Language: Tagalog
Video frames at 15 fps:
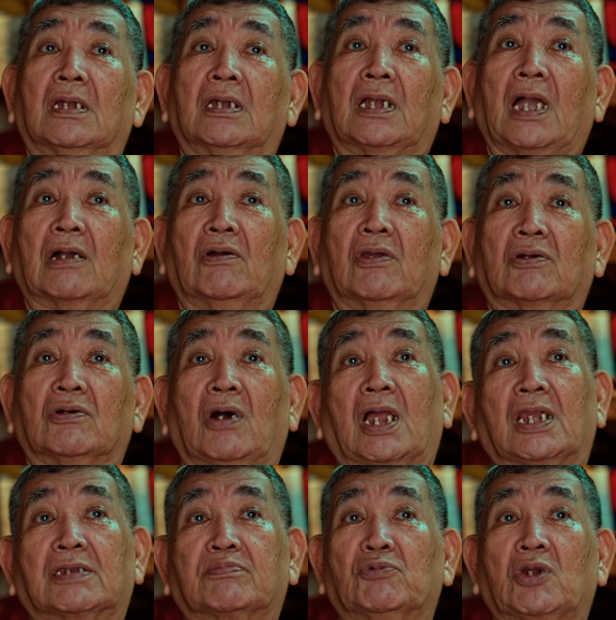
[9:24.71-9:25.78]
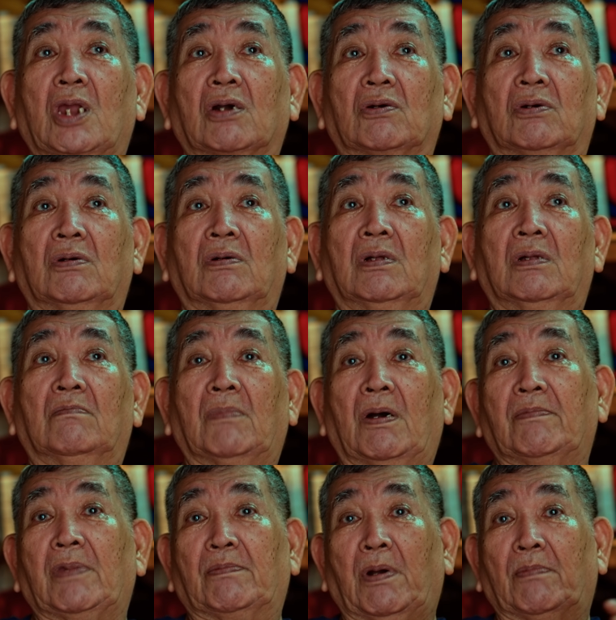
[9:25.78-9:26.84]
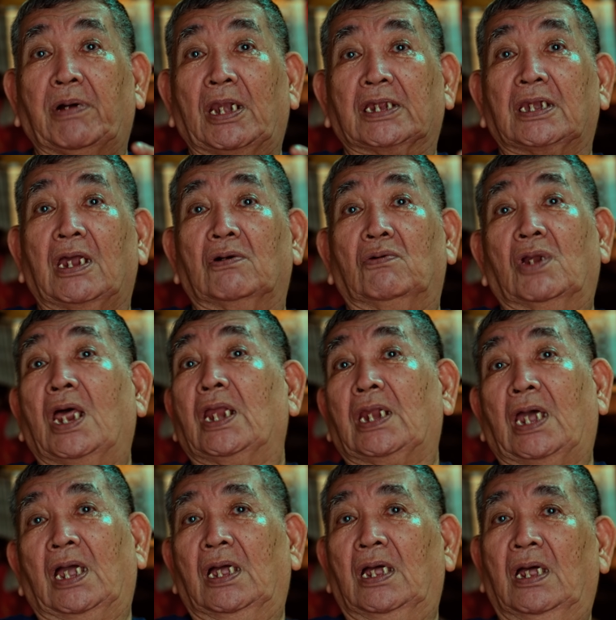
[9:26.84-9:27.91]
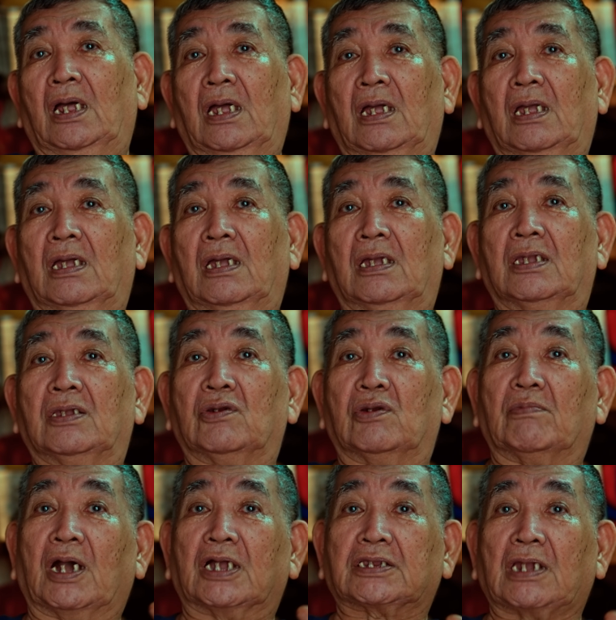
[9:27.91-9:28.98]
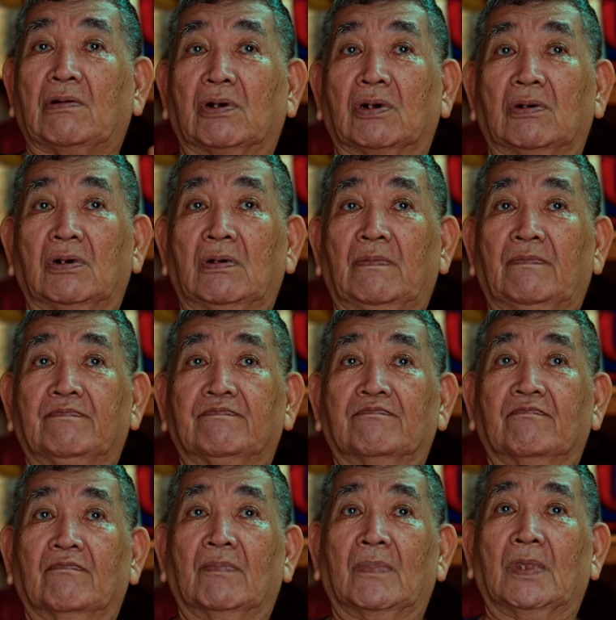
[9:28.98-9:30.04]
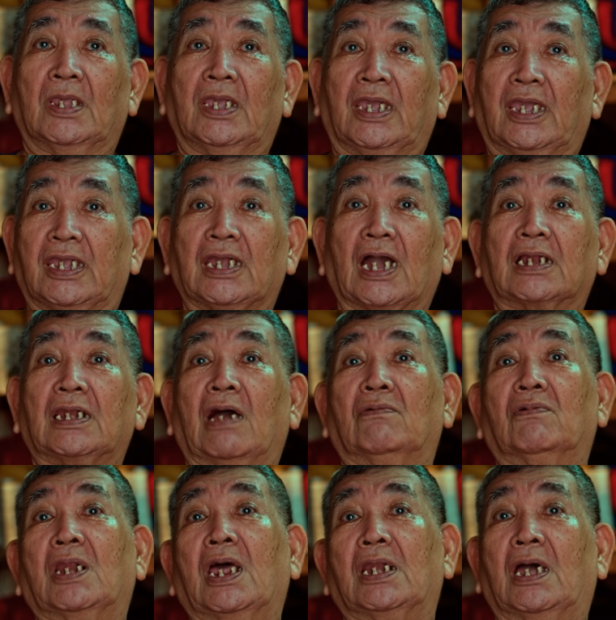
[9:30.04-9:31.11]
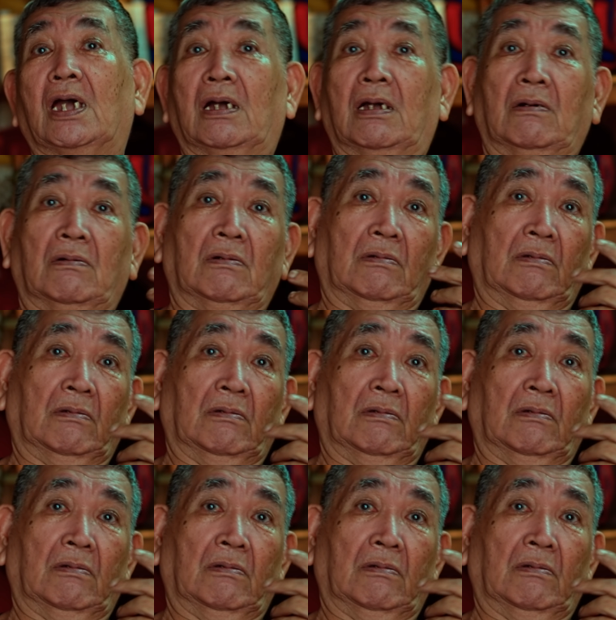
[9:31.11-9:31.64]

Gagawin ko, alis muna ako. Mamaya, babalik na ako, wala na. Yun ang mga asawa ko, iiyak lang, wala na ako.